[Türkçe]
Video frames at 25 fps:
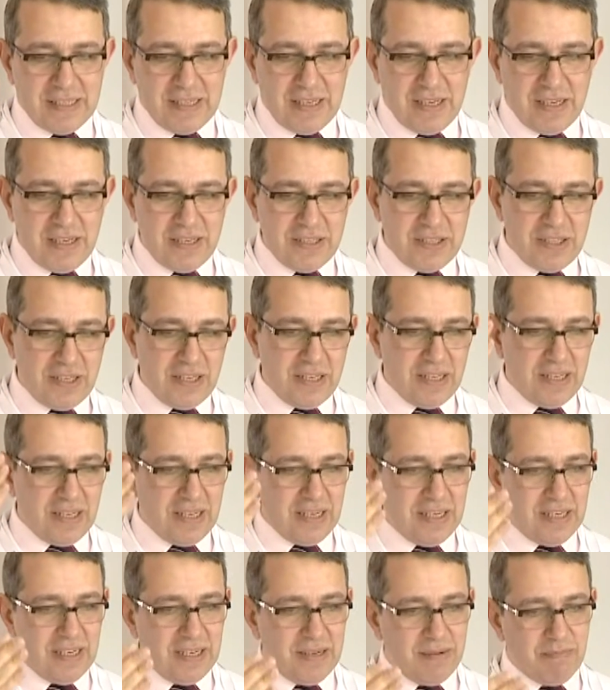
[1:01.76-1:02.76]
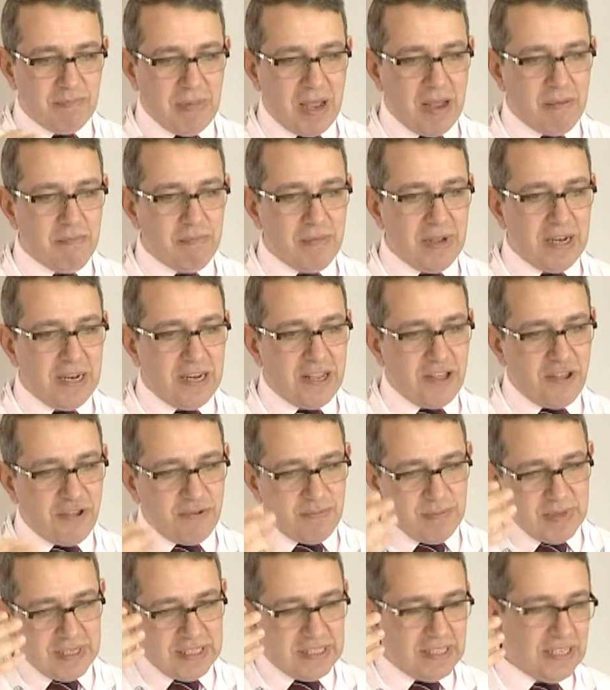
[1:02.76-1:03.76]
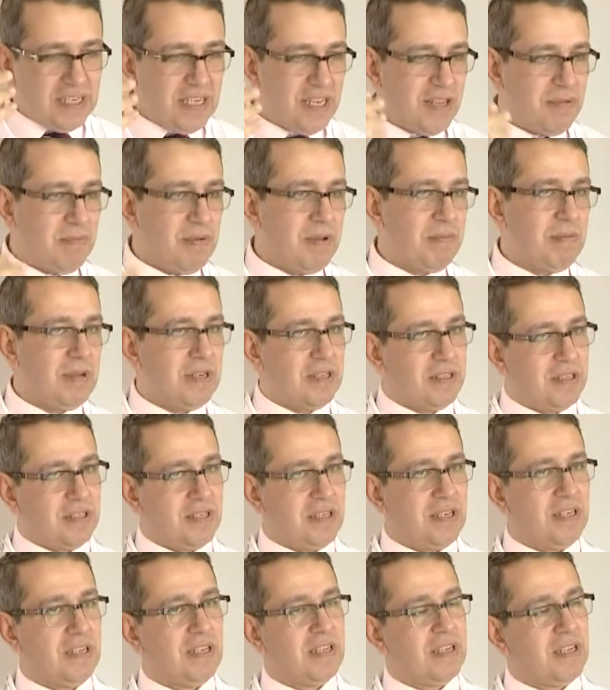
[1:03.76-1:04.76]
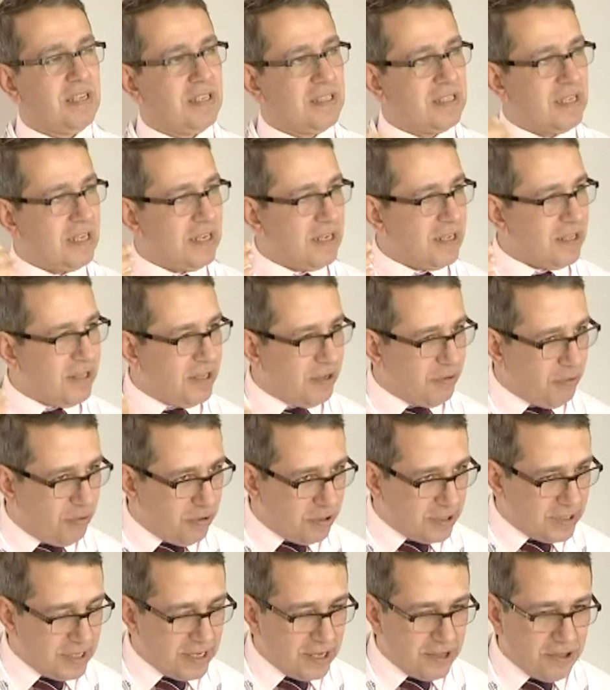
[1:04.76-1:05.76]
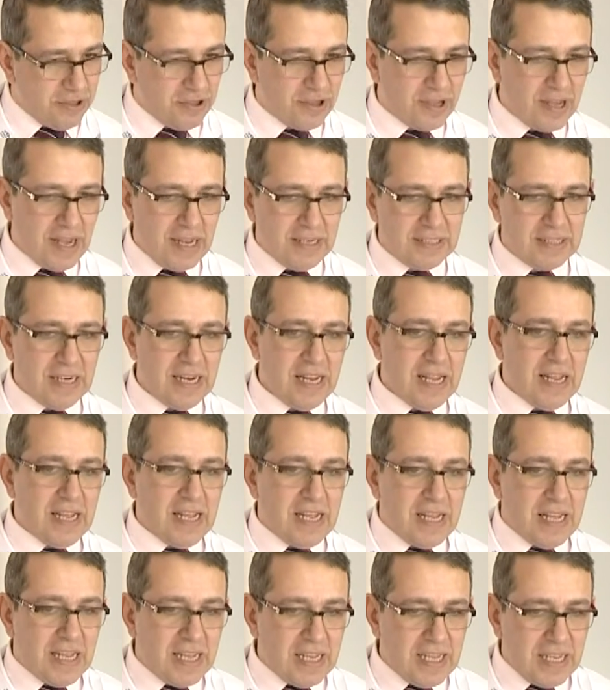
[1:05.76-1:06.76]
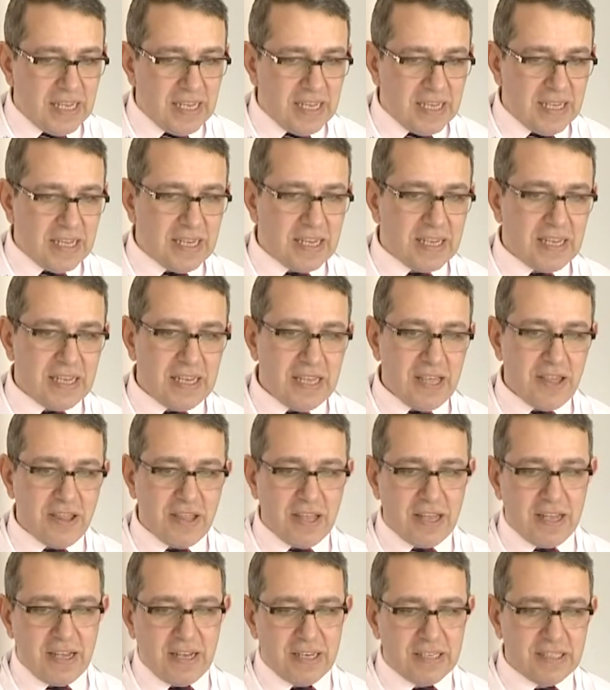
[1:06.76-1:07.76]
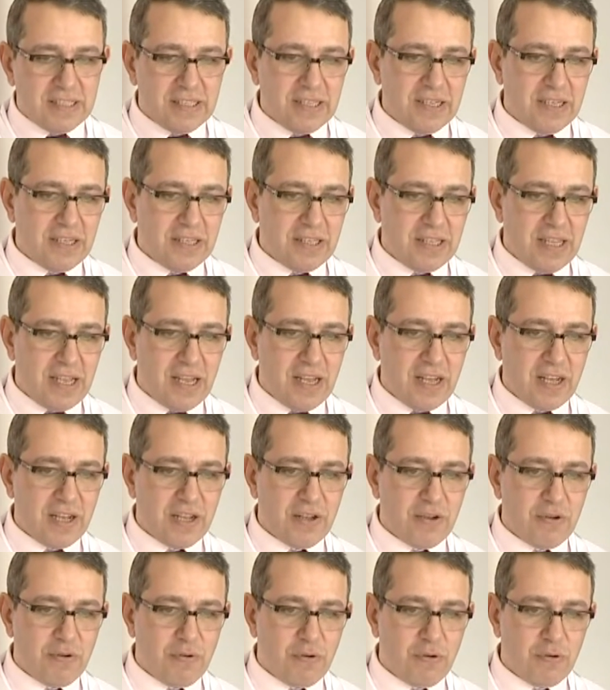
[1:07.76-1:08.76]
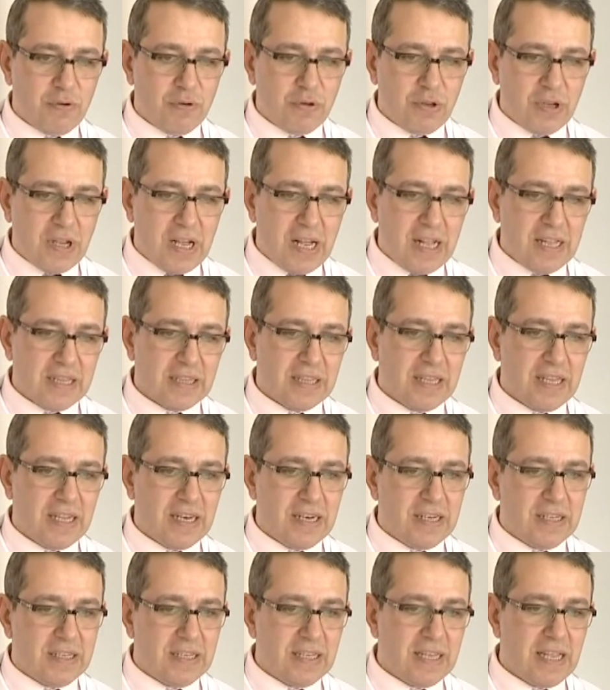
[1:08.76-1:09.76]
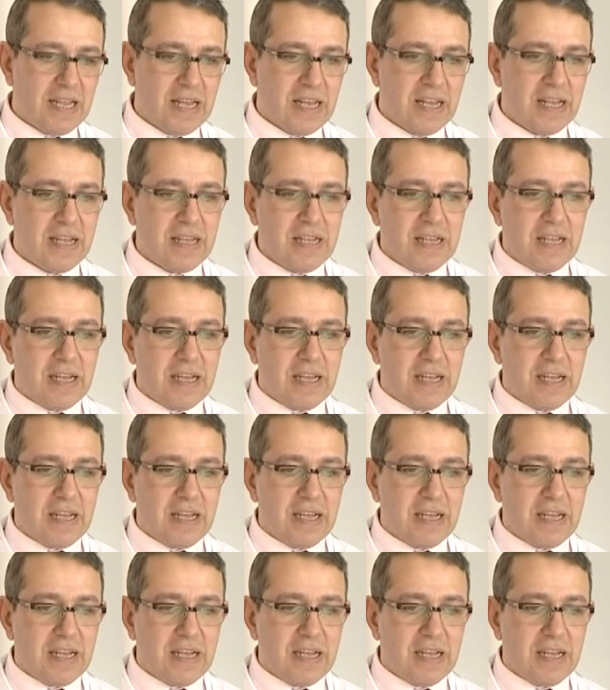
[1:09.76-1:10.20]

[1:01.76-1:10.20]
e, cildin pembeleşmesi gibi bir kızarıklık ortaya çıkar. İşte kasıkta, koltuk altlarında,